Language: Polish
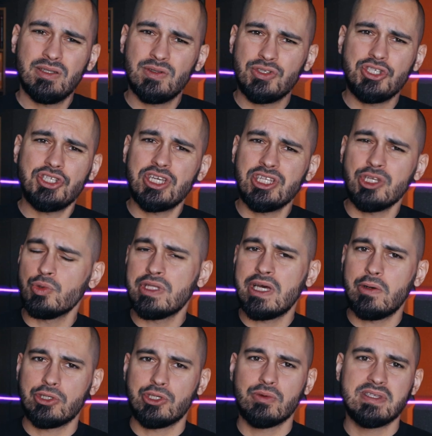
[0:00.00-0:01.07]
i do dzisiaj nie
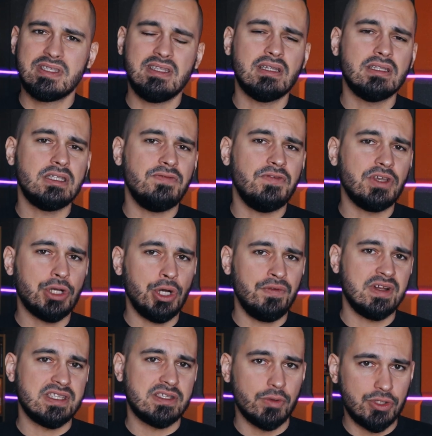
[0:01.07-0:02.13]
udało się
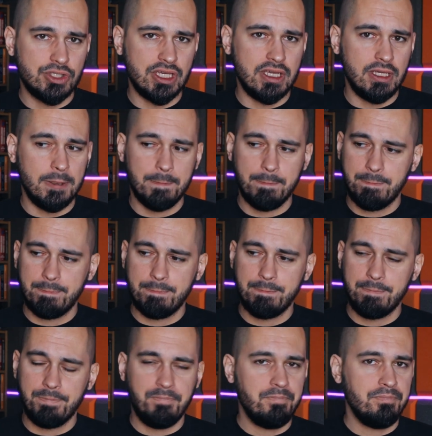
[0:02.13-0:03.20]
zidentyfikować złodziei.
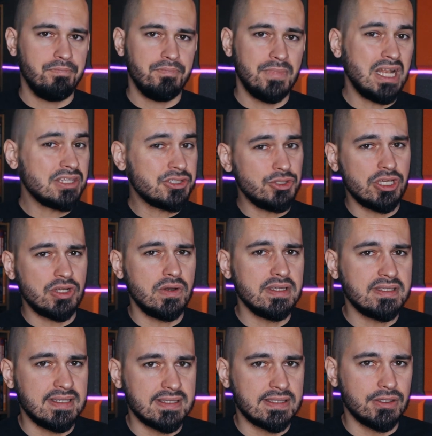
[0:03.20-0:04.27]
Ale to nie
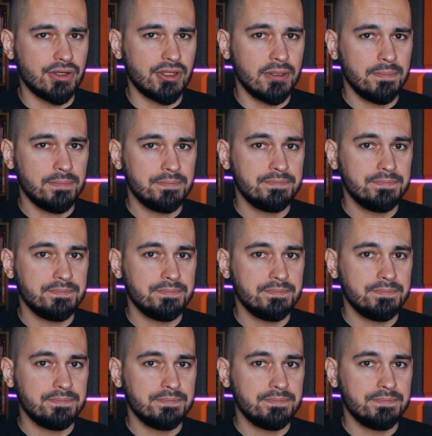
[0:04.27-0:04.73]
koniec historii.